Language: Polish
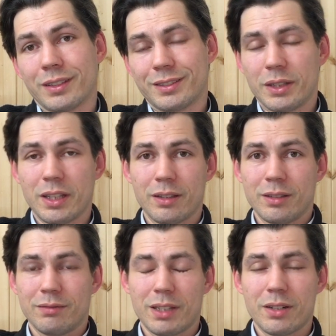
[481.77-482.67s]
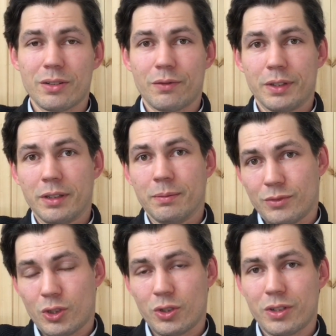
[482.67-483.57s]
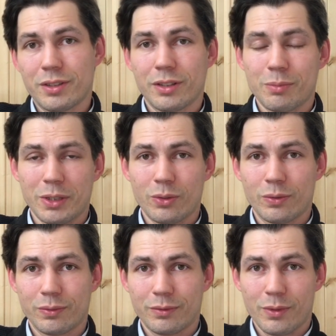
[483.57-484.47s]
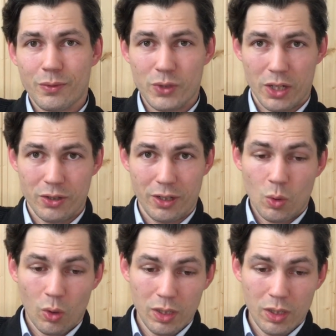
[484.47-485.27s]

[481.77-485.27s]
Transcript: zostanie narysowane 30 centymetrów wcześniej, o